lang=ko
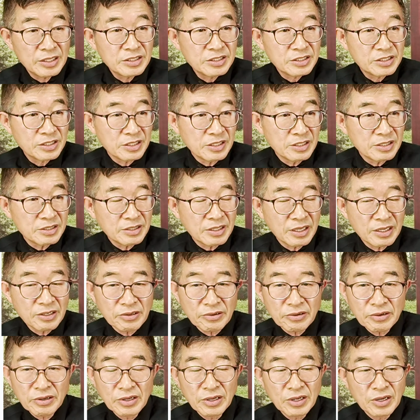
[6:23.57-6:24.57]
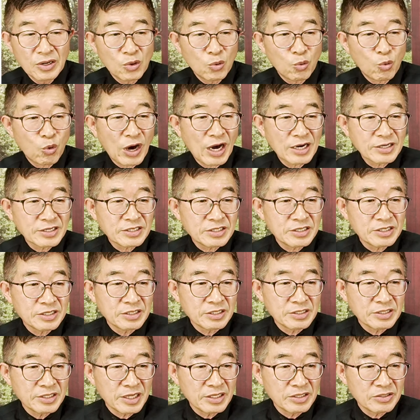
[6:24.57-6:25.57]
절대로
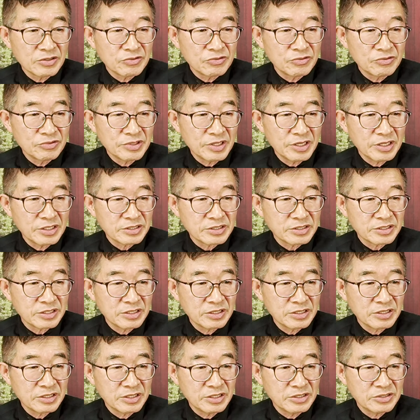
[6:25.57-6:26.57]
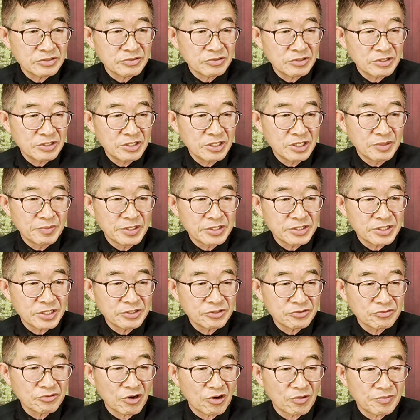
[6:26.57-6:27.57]
확정된 국내 선거인수를 넘어설
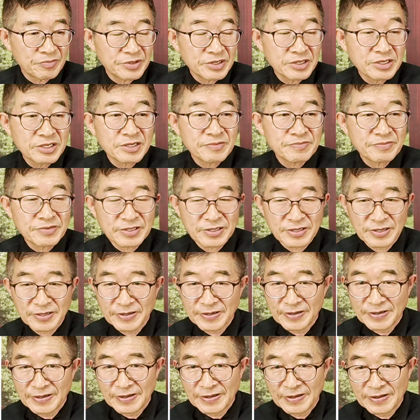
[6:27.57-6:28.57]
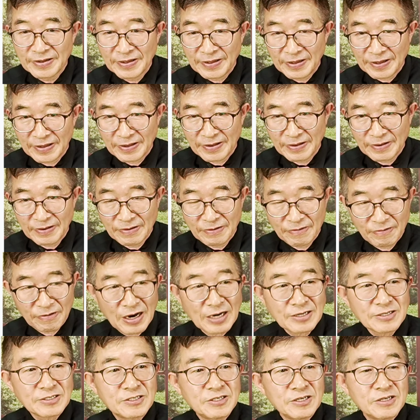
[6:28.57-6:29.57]
수가 없는 겁니다.
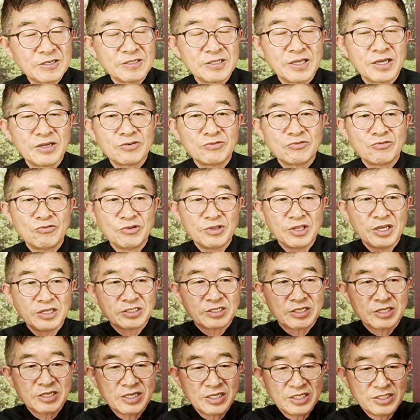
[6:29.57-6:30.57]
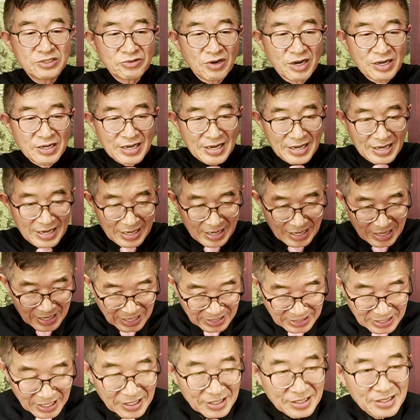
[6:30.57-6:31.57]
확정된 국내 선거인수가
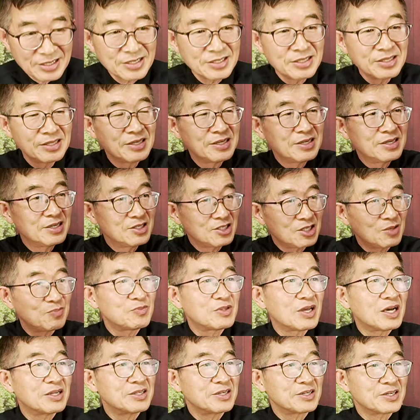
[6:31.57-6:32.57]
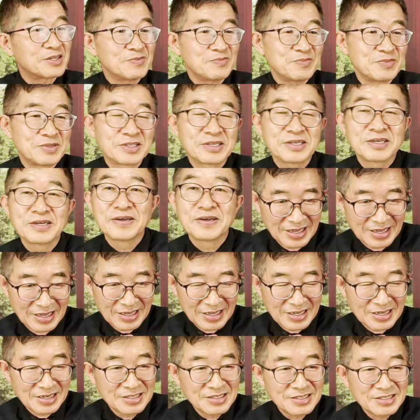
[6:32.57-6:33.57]
가장 큰 집단인 겁니다.
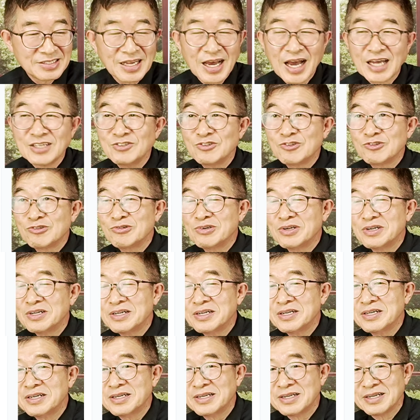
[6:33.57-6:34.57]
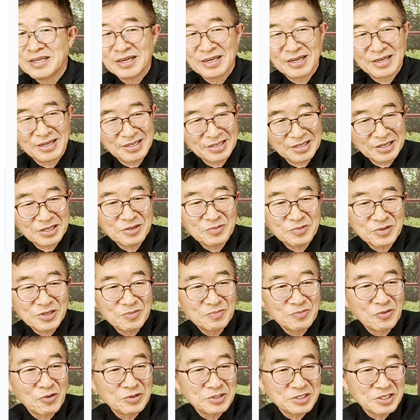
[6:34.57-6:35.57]
이런 산수를
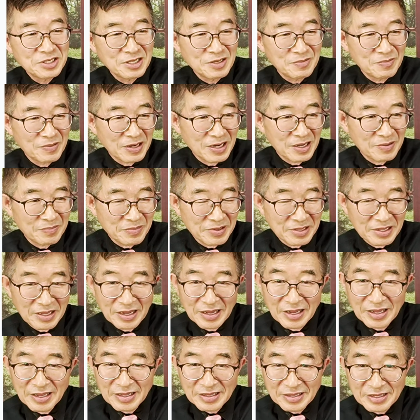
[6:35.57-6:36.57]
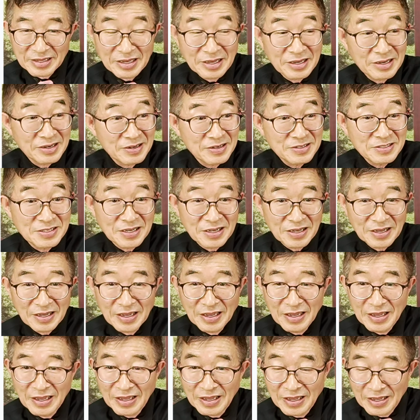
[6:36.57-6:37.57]
여러분이 보시기 바랍니다. 이게 어제
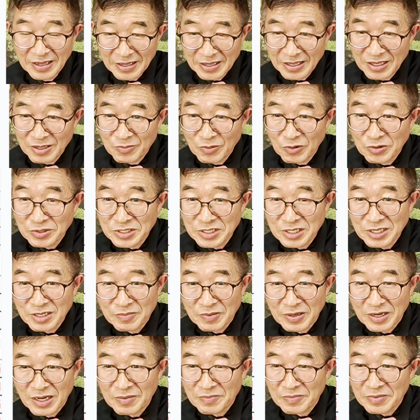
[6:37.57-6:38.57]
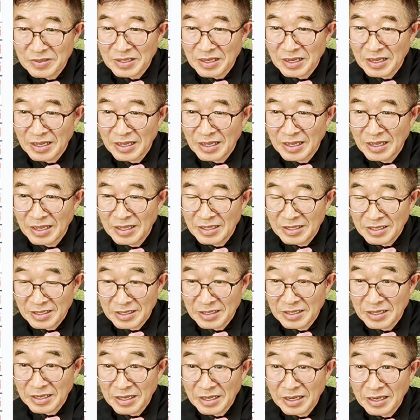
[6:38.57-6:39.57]
이 보시기 바랍니다.
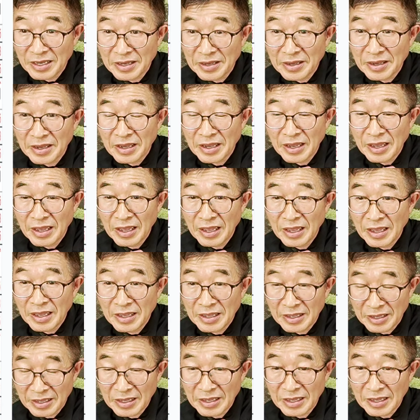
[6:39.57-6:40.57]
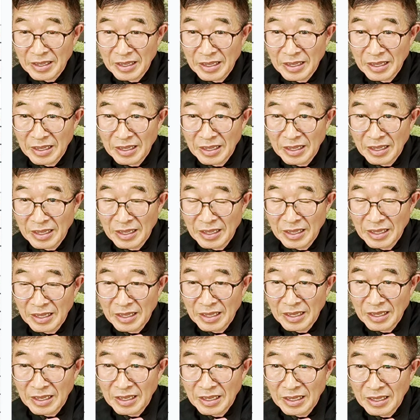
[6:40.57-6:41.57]
이게 예?
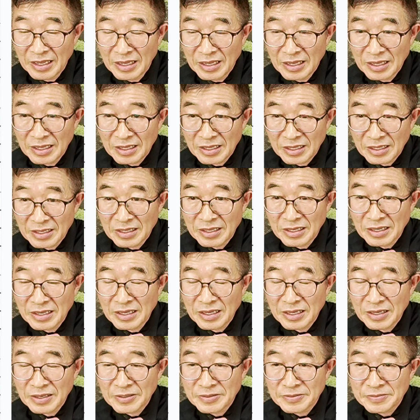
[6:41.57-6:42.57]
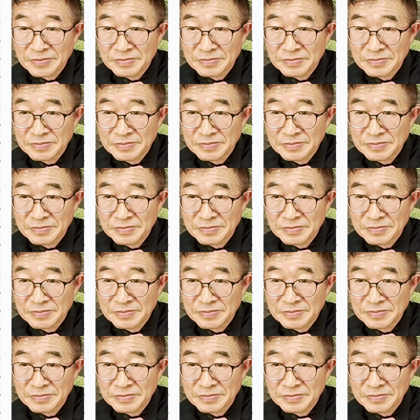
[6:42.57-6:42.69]
이게